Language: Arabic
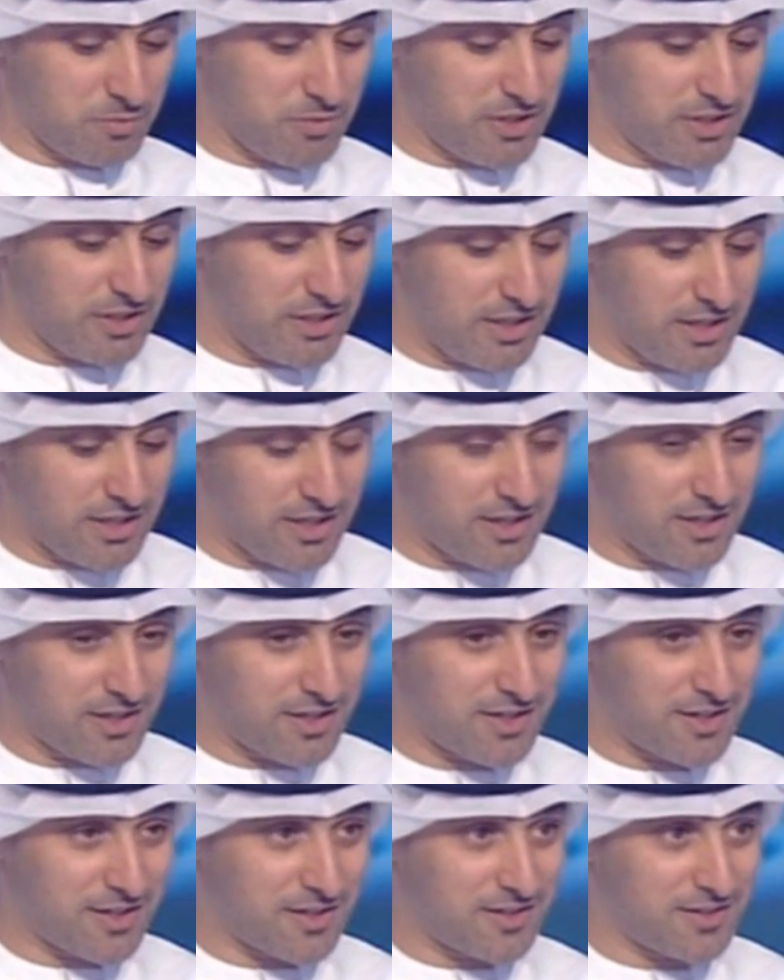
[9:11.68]
جميل
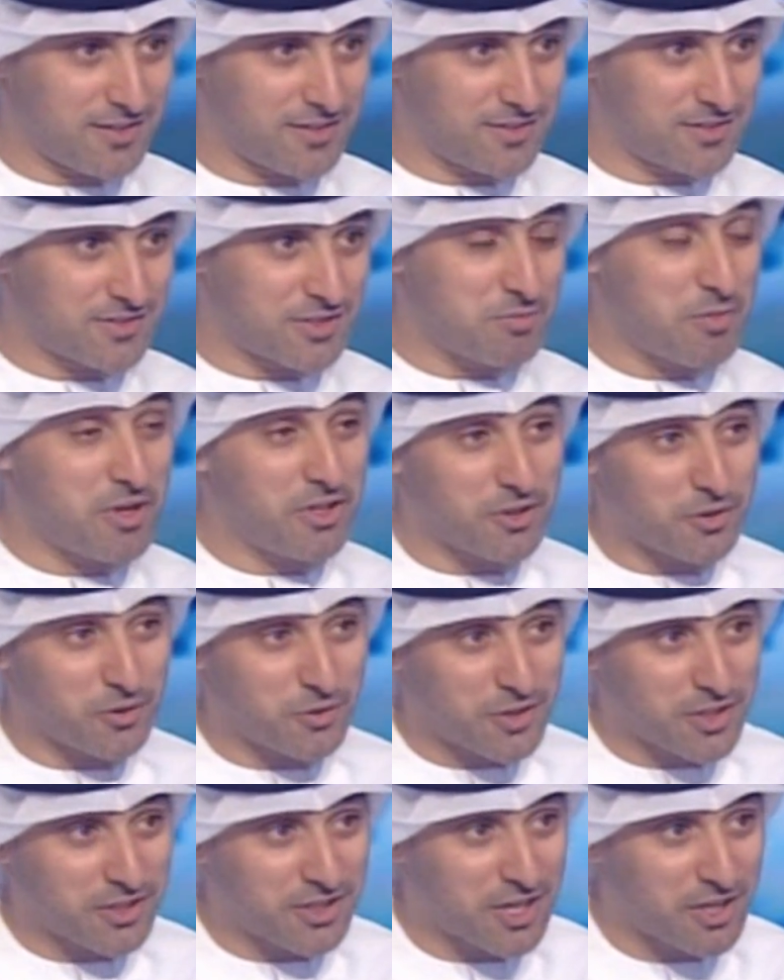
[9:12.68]
آه، سمعنا أن
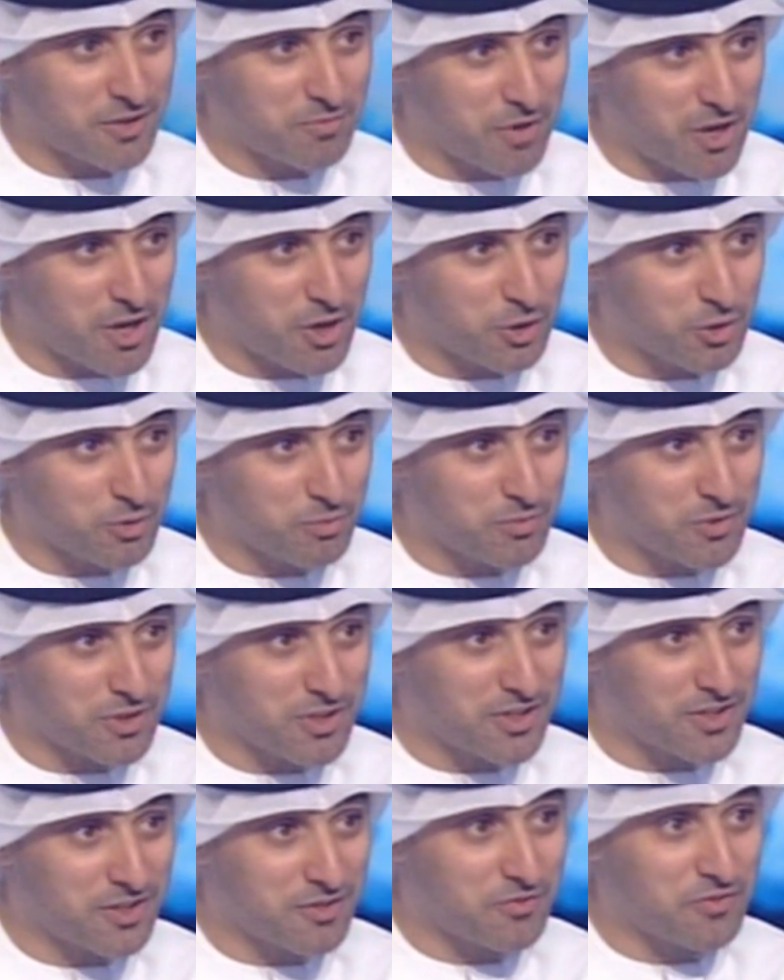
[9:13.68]
هناك كان معاكم
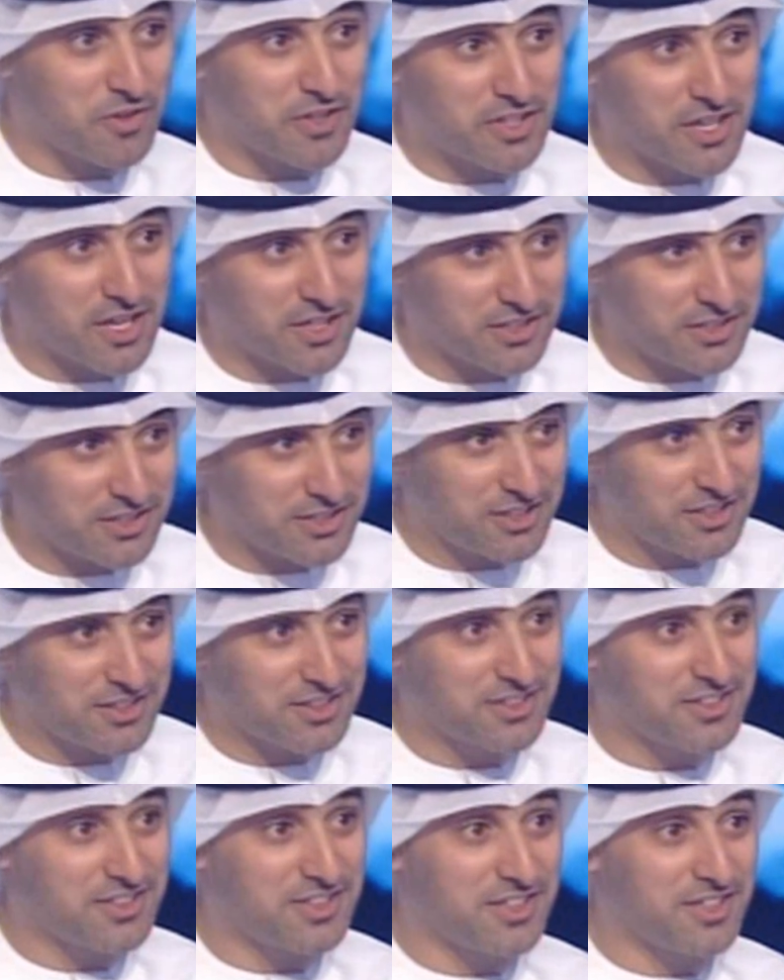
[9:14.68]
آه،
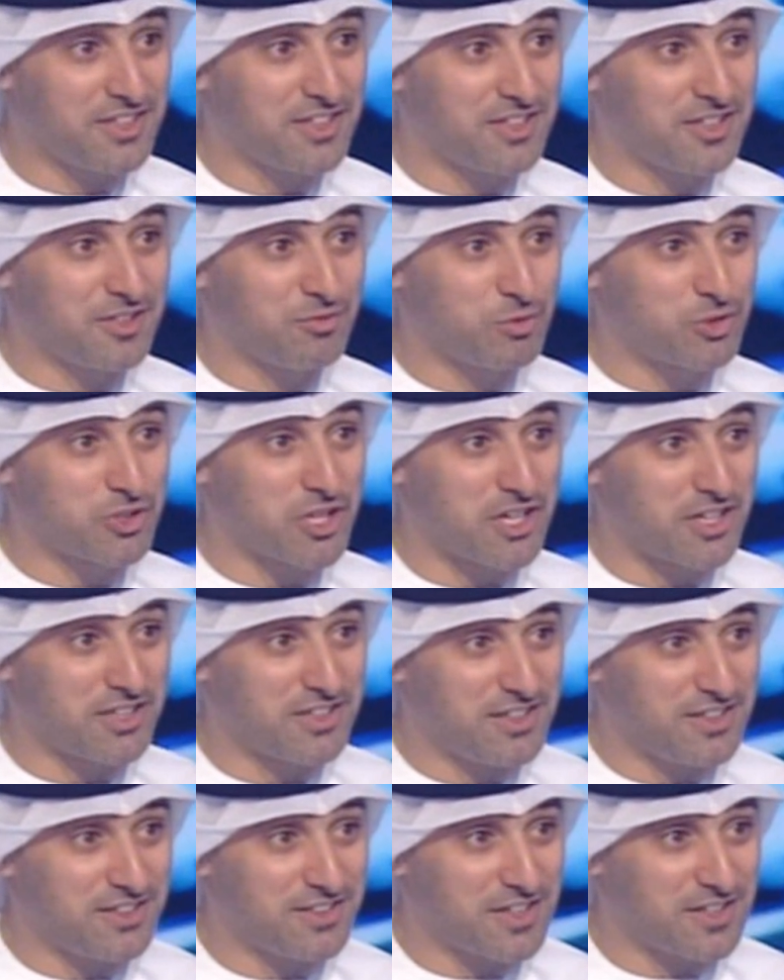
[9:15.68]
فنانين آه،
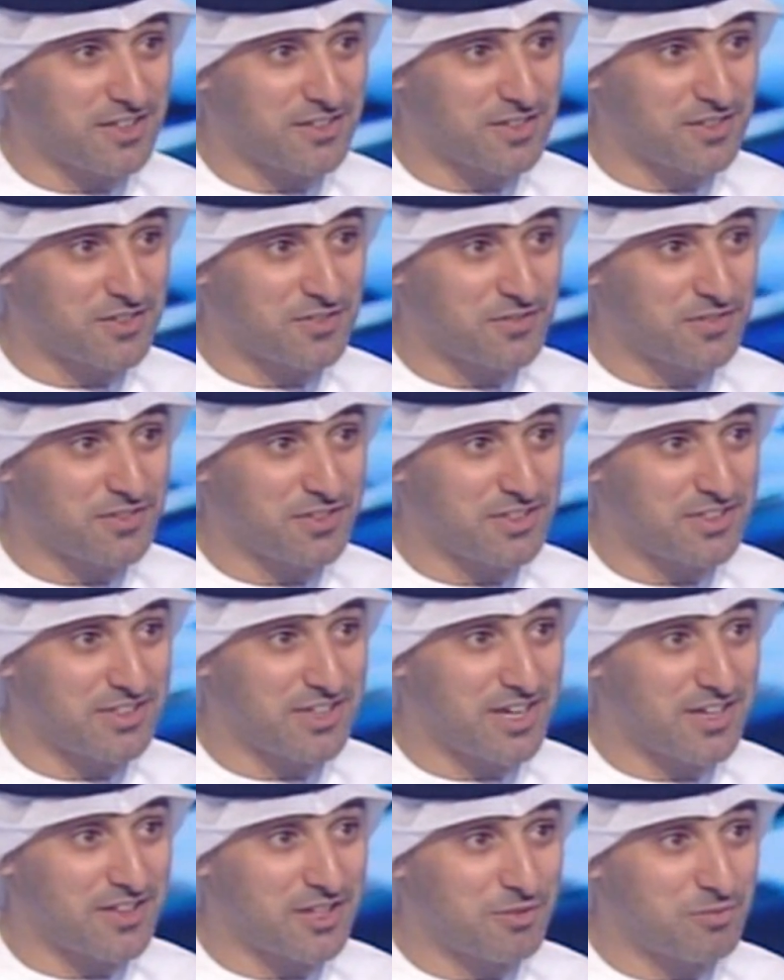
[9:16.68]
مشاركين أيضا في نعم.
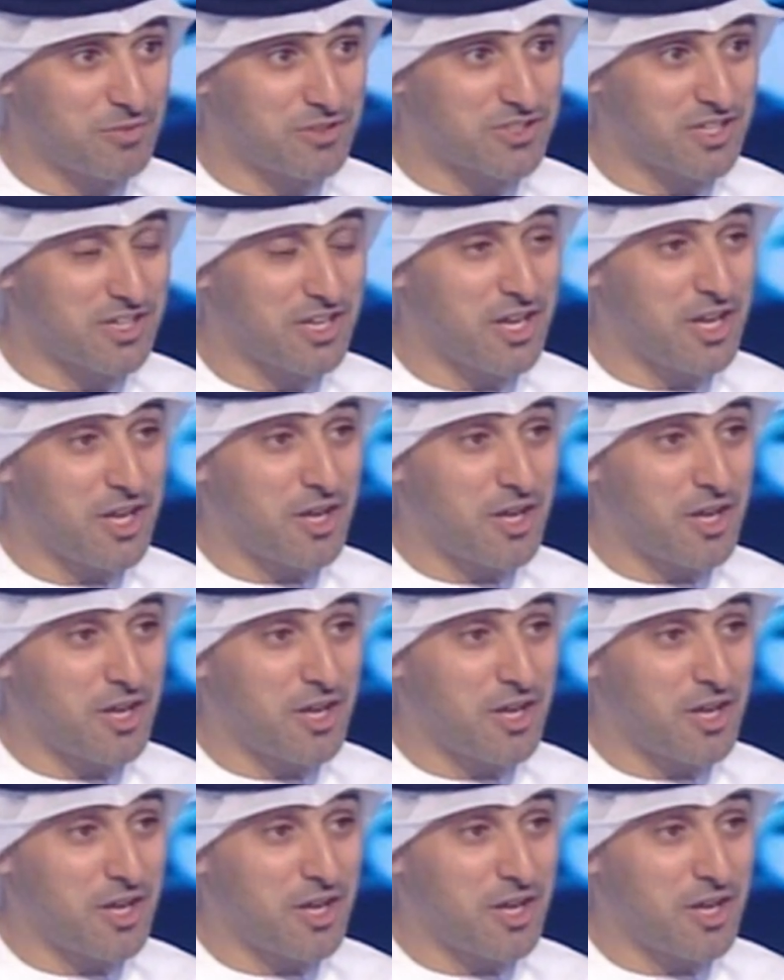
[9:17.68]
هذا المجال